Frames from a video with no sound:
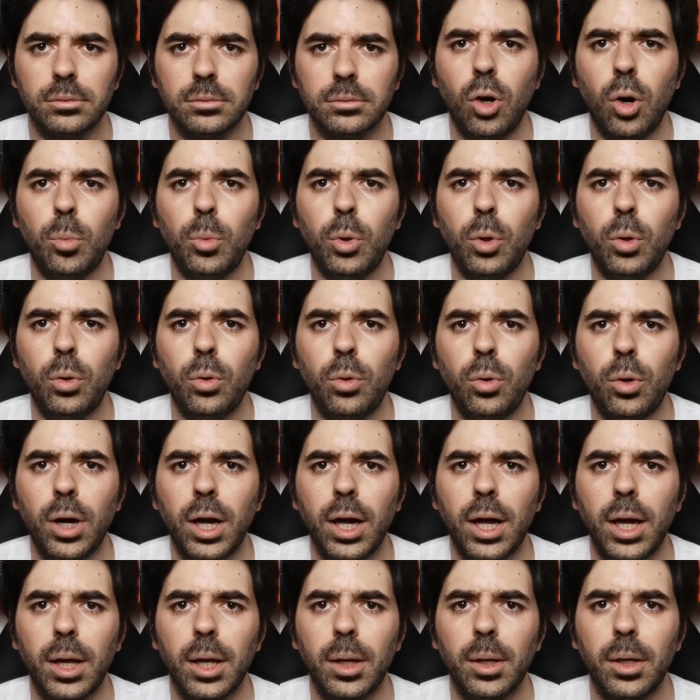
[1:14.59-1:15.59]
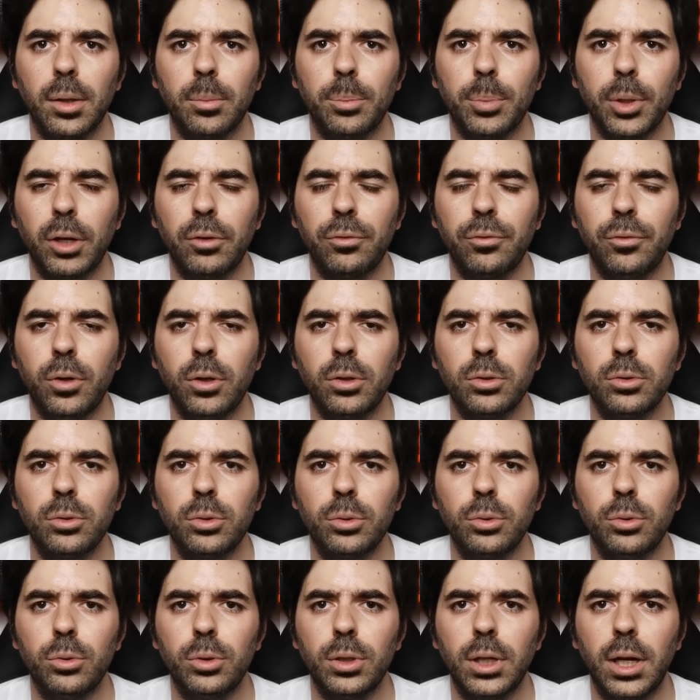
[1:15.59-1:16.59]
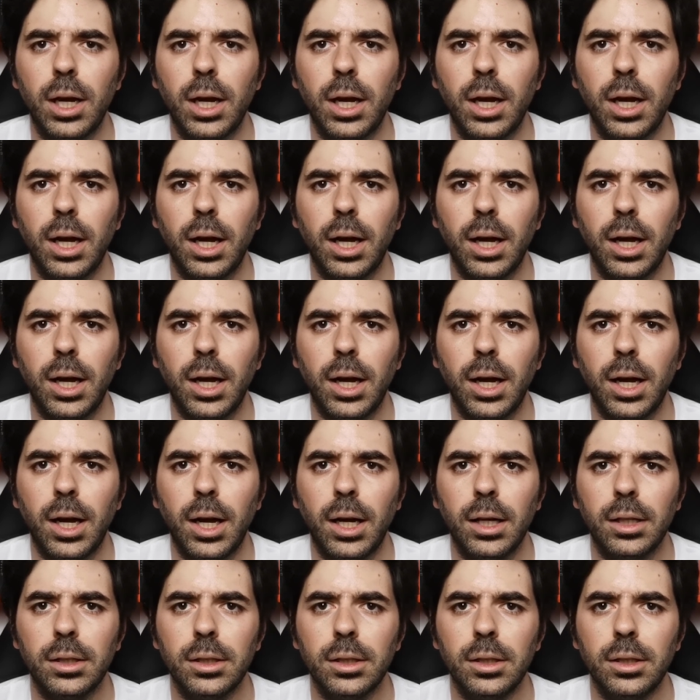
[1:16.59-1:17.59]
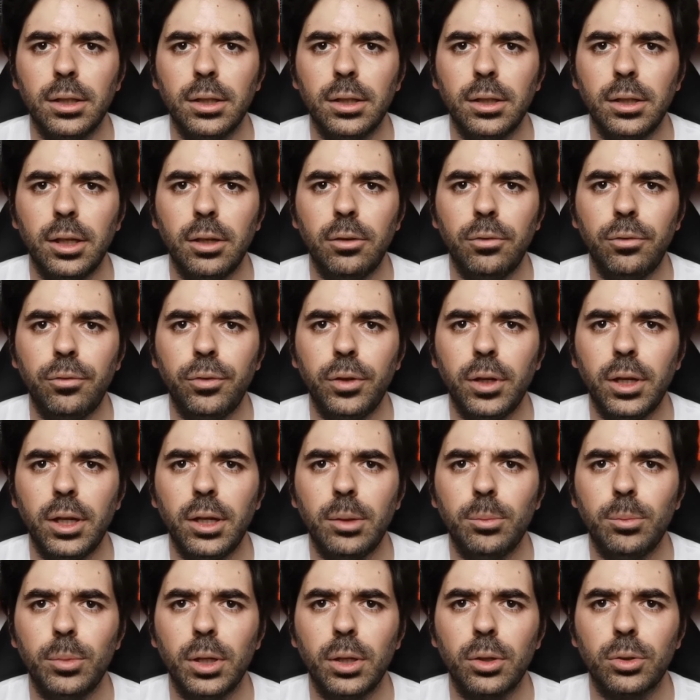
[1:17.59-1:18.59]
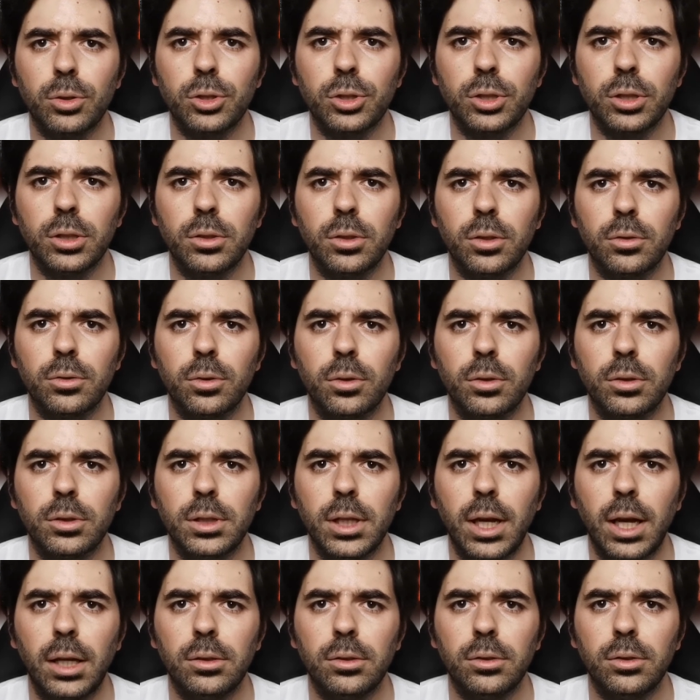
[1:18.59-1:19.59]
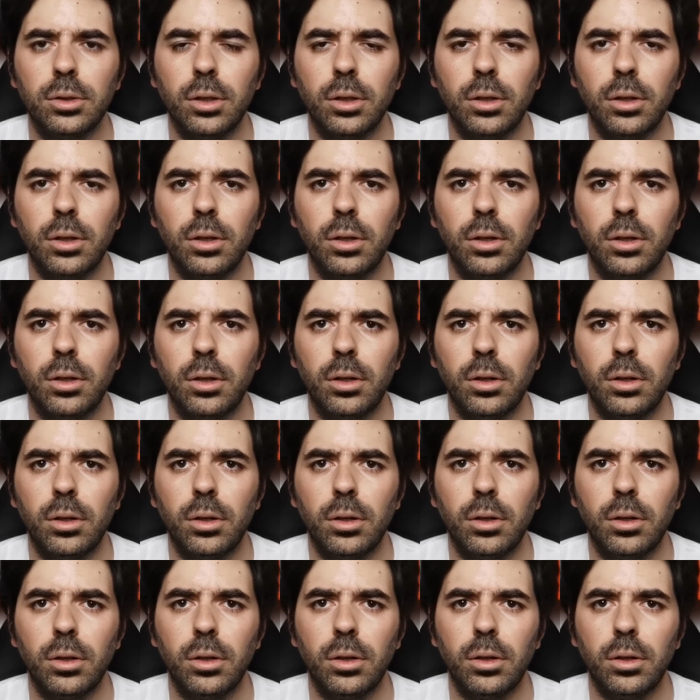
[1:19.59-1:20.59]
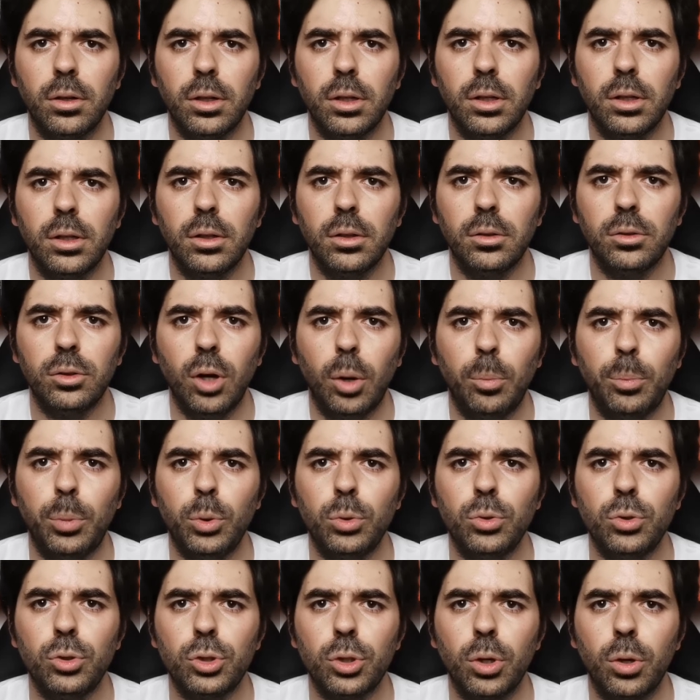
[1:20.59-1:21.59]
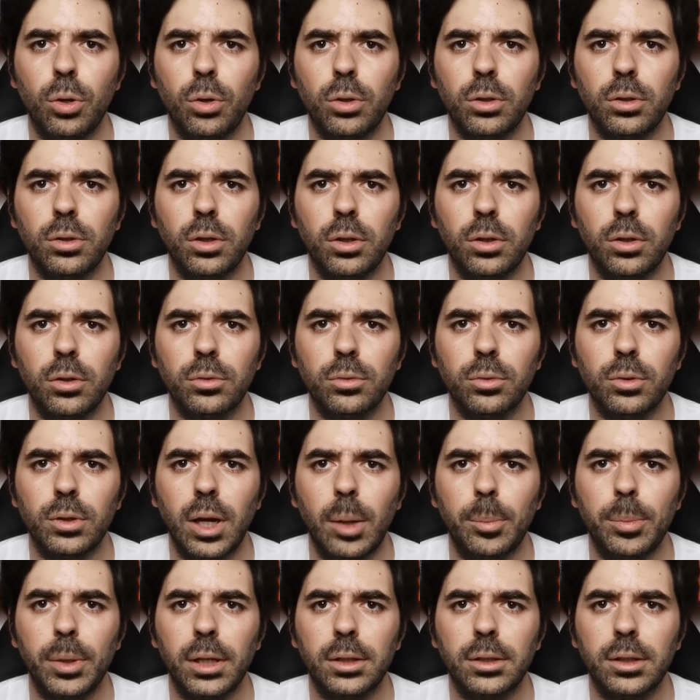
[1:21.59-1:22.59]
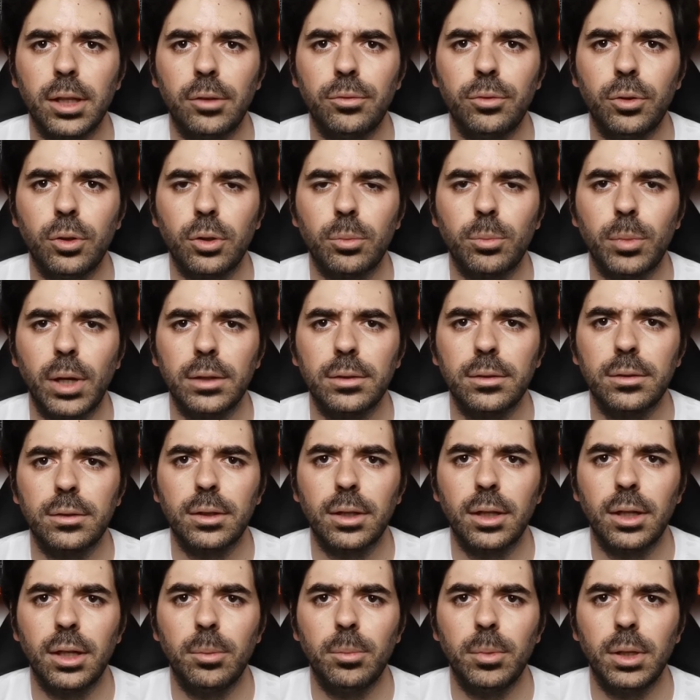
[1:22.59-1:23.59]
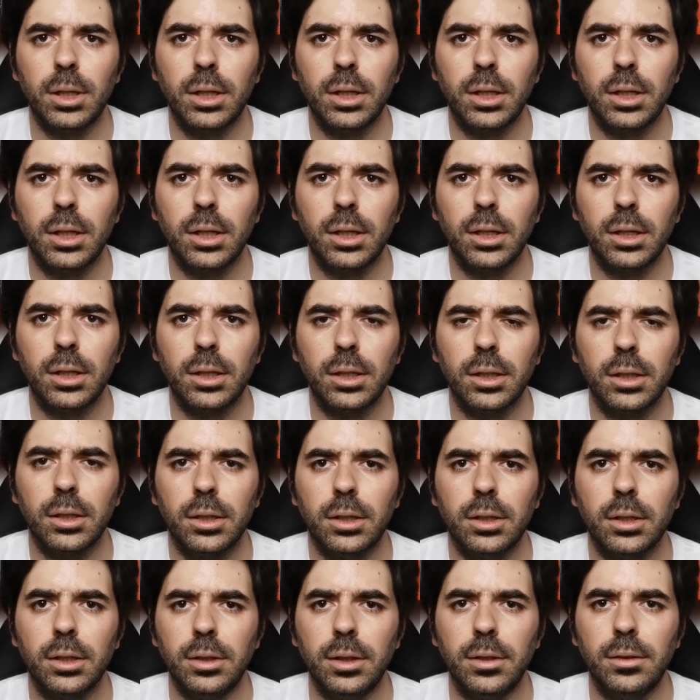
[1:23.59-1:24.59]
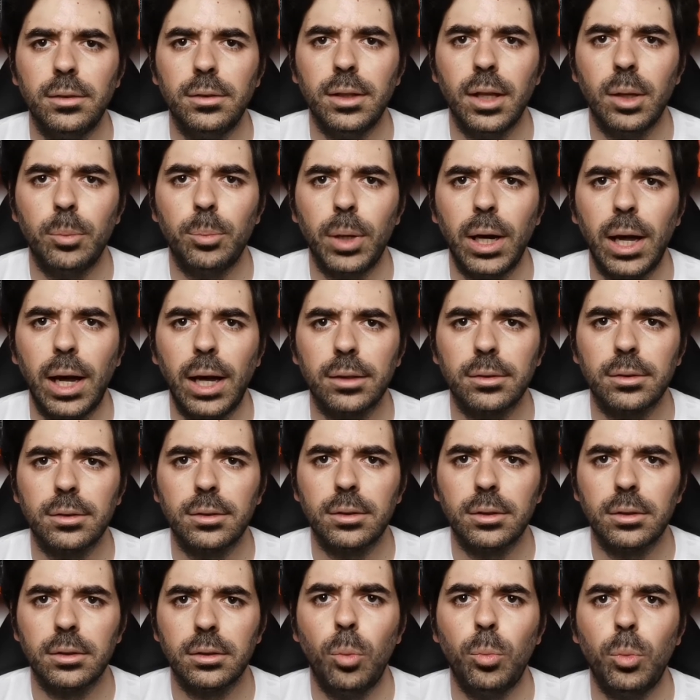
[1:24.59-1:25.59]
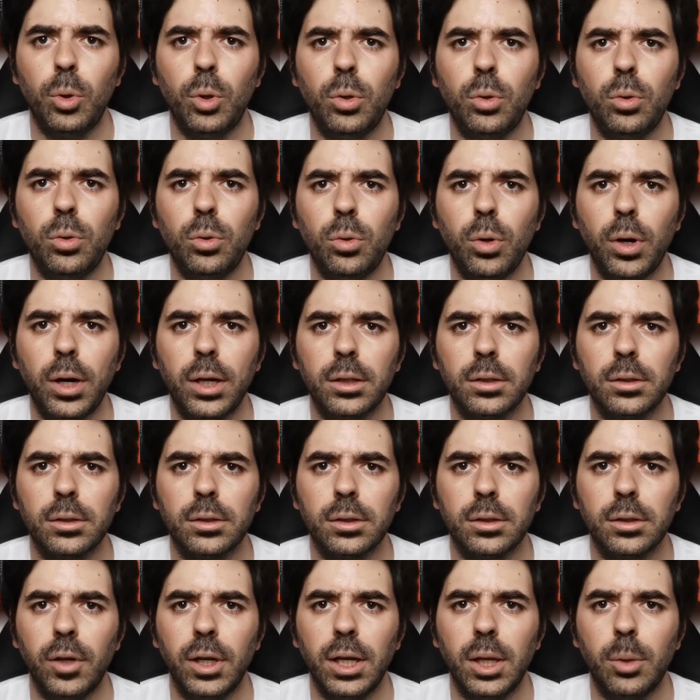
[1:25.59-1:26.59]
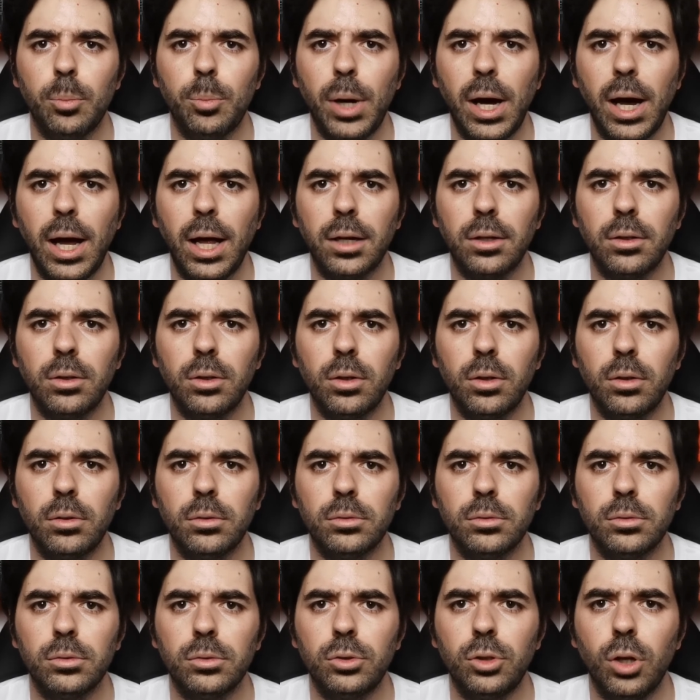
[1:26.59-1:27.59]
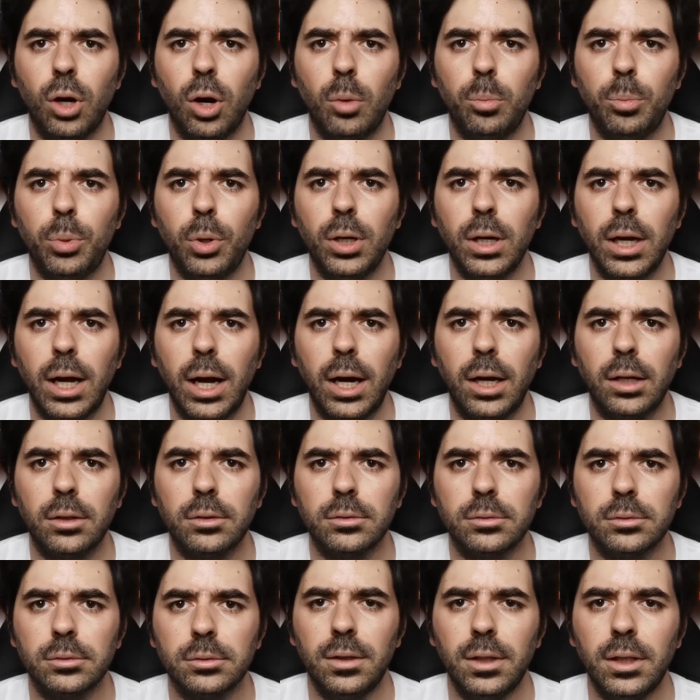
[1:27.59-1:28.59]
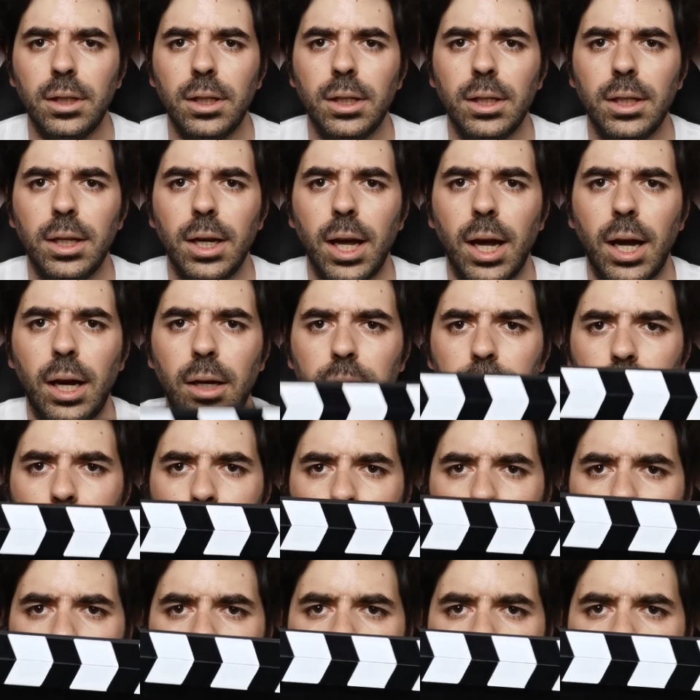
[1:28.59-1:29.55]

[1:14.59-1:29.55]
Comunque, per fortuna, il film è uscito soltanto dopo un giorno sulla piattaforma streaming eh, Disney Plus. Comunque ve ne parlo dopo la sigla.